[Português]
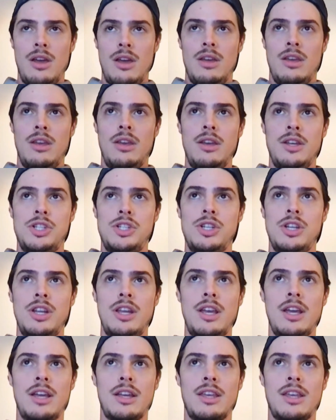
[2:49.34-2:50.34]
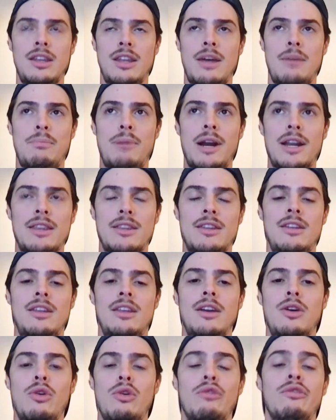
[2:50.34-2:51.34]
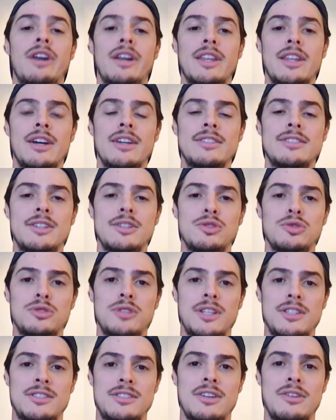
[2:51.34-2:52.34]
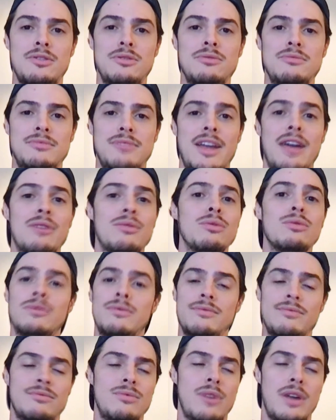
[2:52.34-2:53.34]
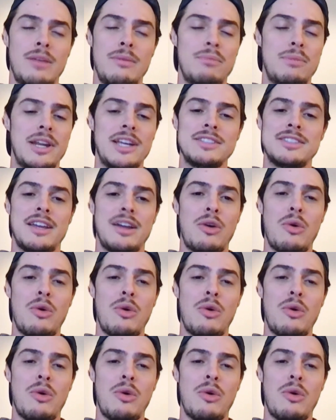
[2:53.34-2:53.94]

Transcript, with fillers: E diria que na parte de governança e sucessão, né, a empresa